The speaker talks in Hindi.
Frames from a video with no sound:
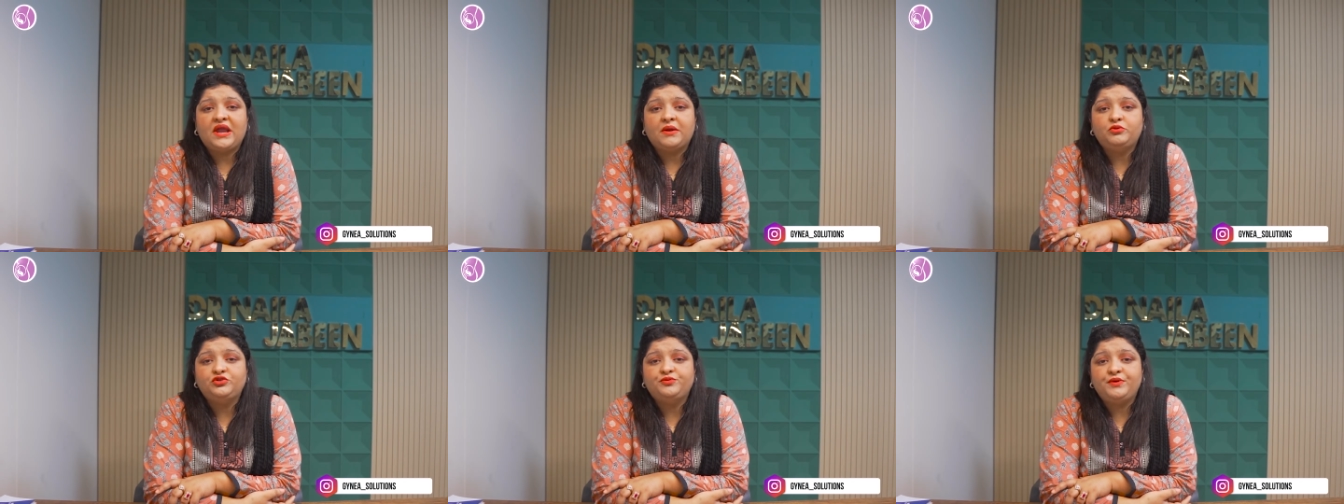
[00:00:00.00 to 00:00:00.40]

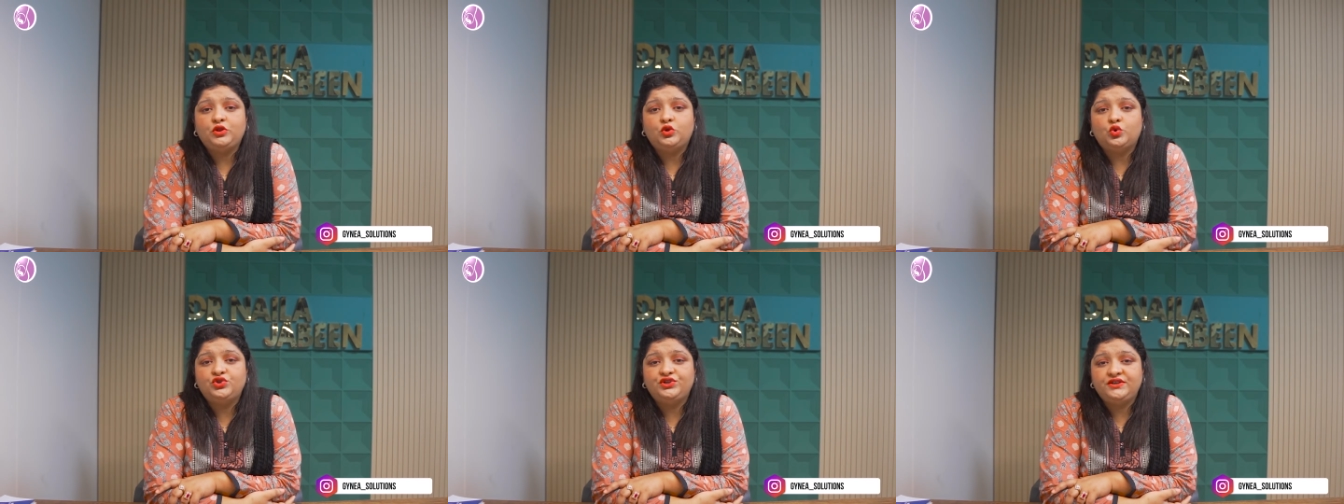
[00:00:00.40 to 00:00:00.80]
अब उसमें
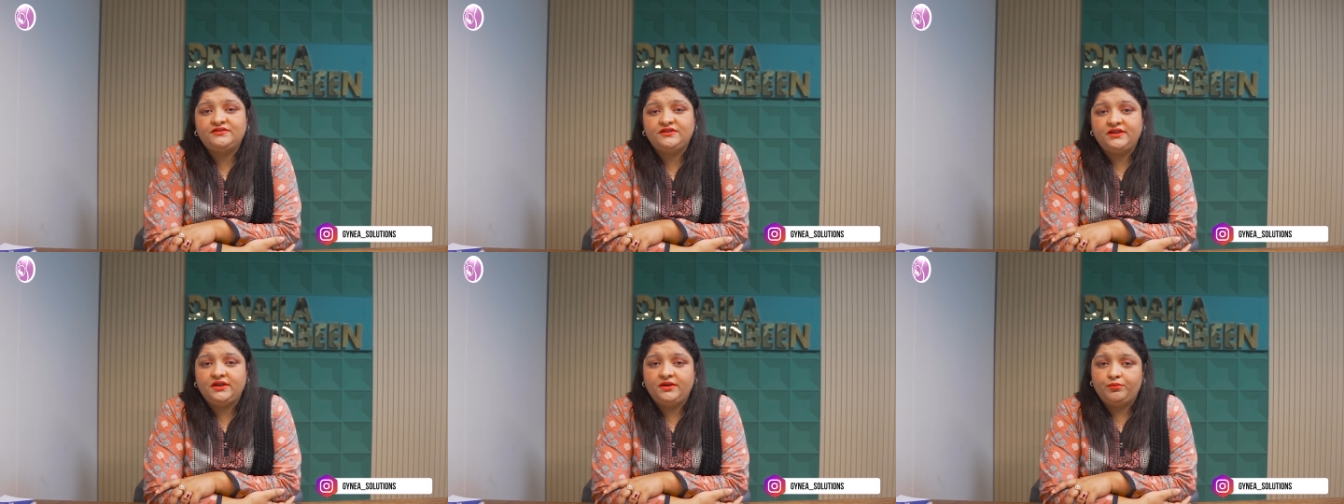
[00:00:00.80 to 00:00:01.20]
दो
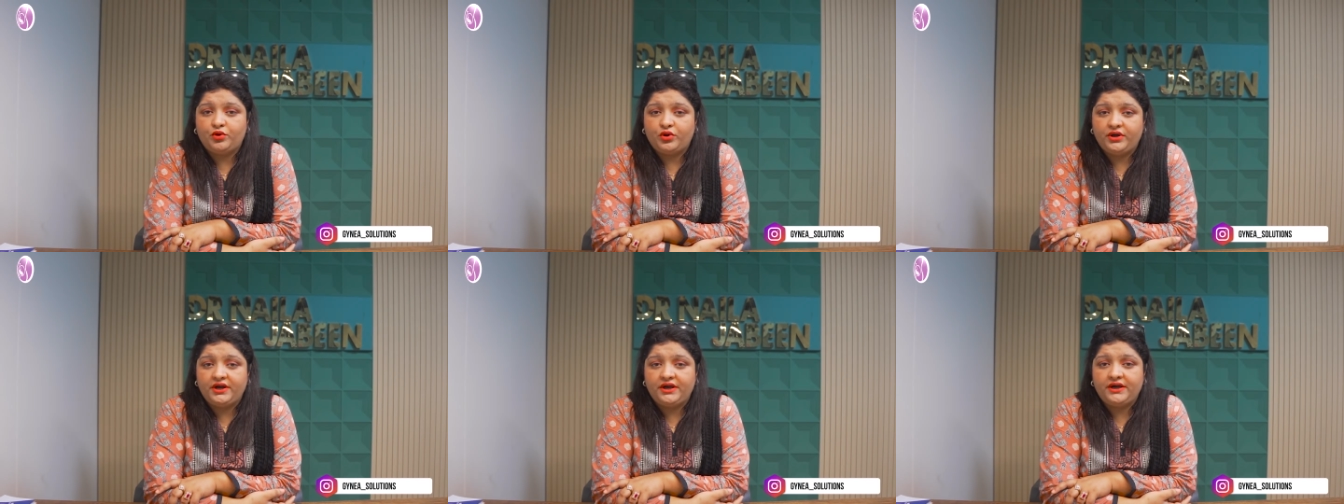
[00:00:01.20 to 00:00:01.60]
चीज़ें
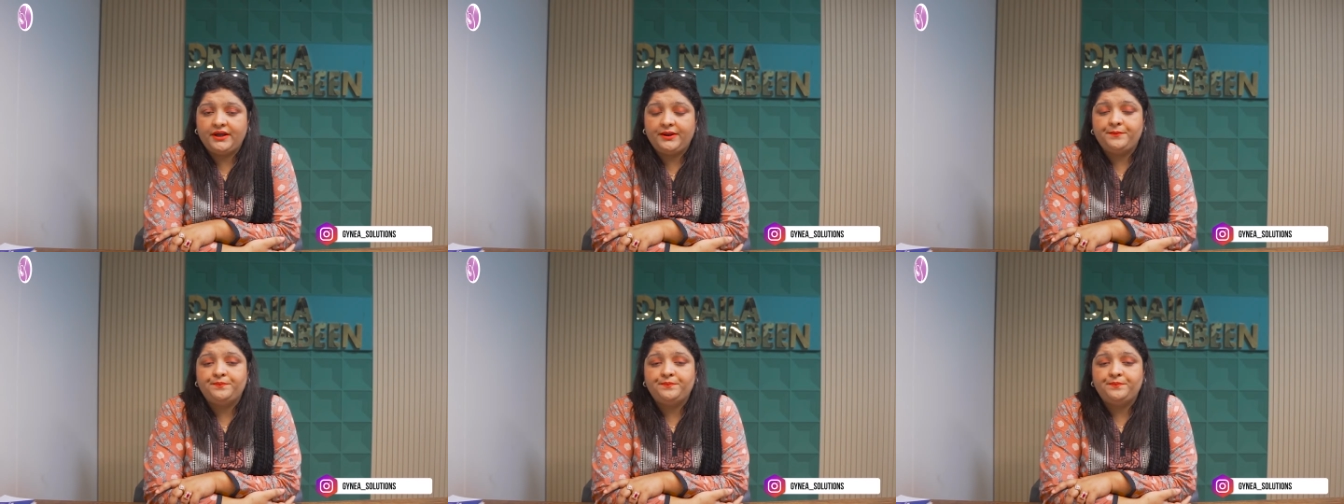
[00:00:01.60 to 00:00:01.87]
इम्पॉर्टेंट हैं